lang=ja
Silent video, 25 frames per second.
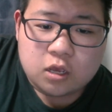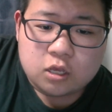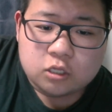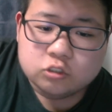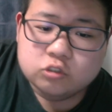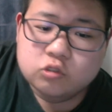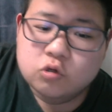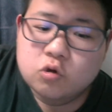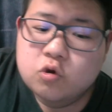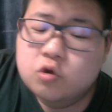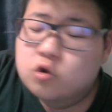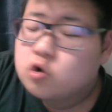
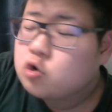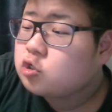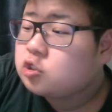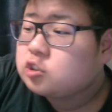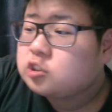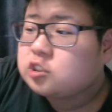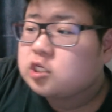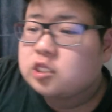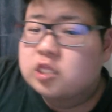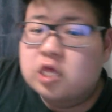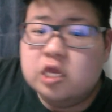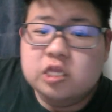登録
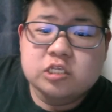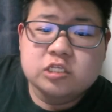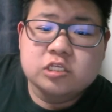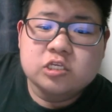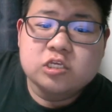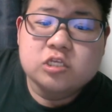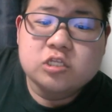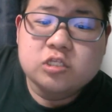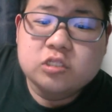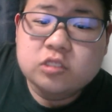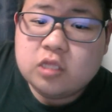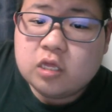者何
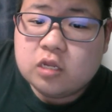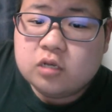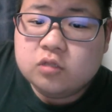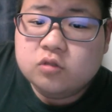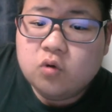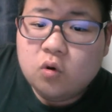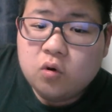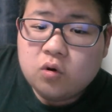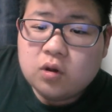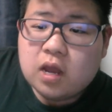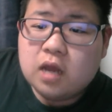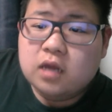人いったら
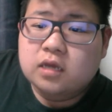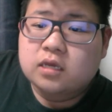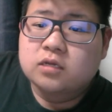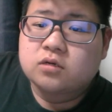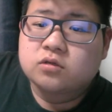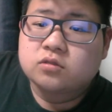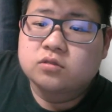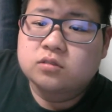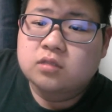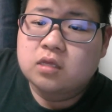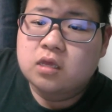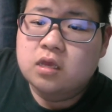動画あげ
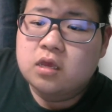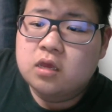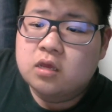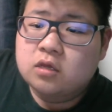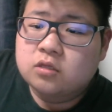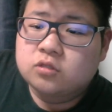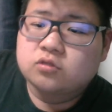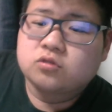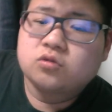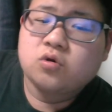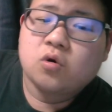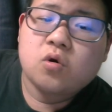るって。
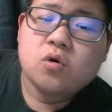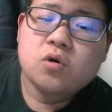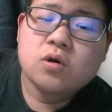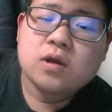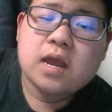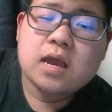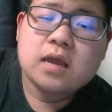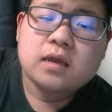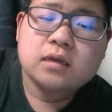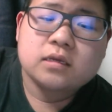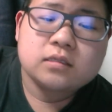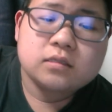動
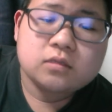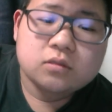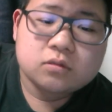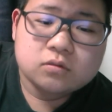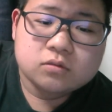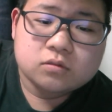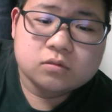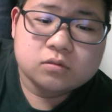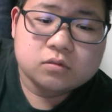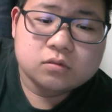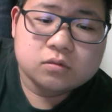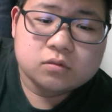画あげる。
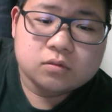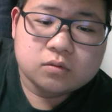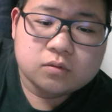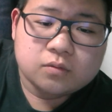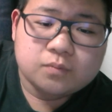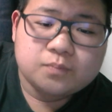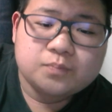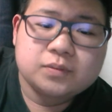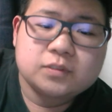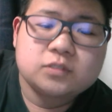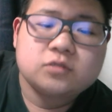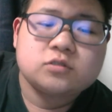
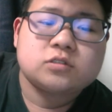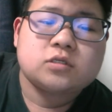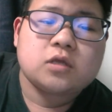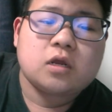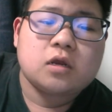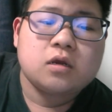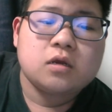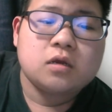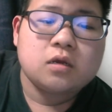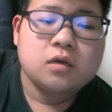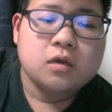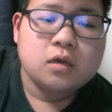びっくりした
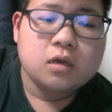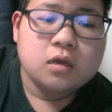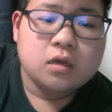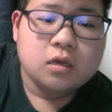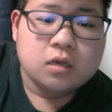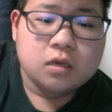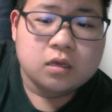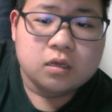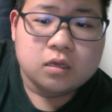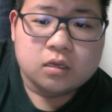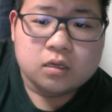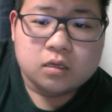
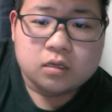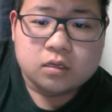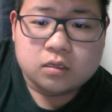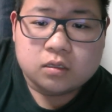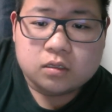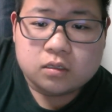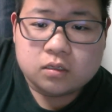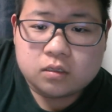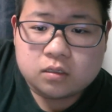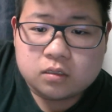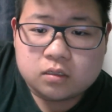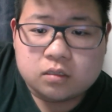
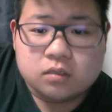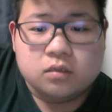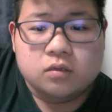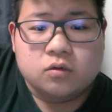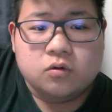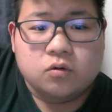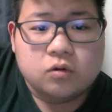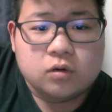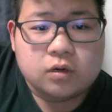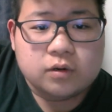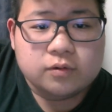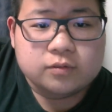
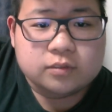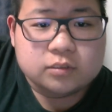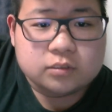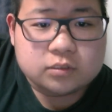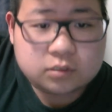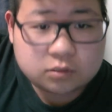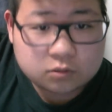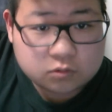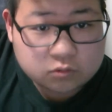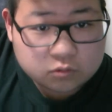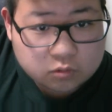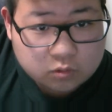ホラフキン
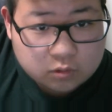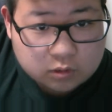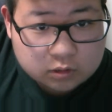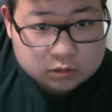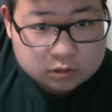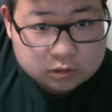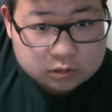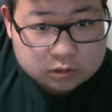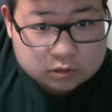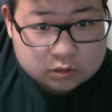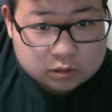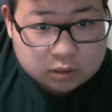さんの動画が
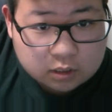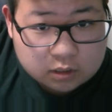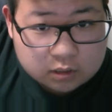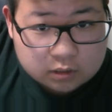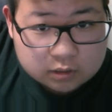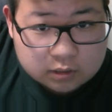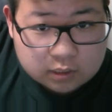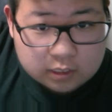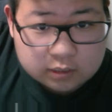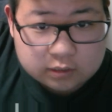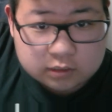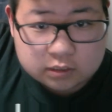出てきた
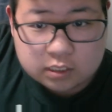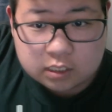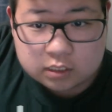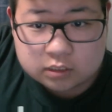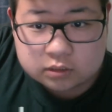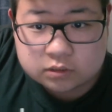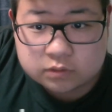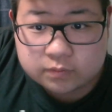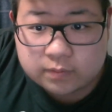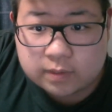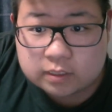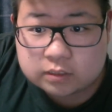あ1ヶ
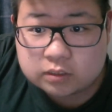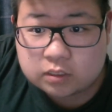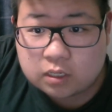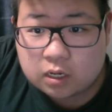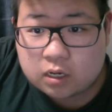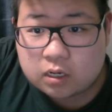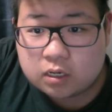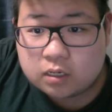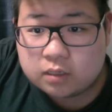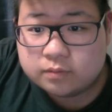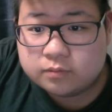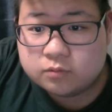月前で
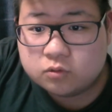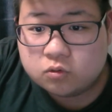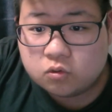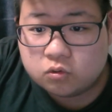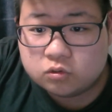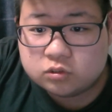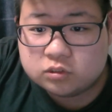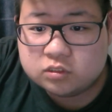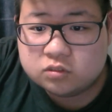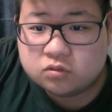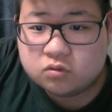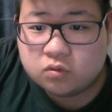ああもう更
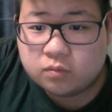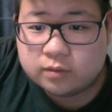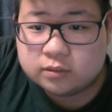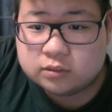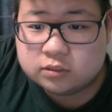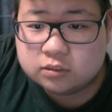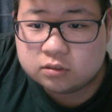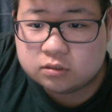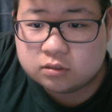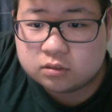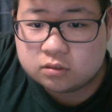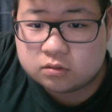新止まっ
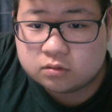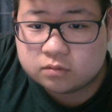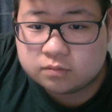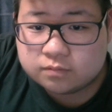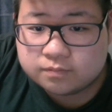ちゃってる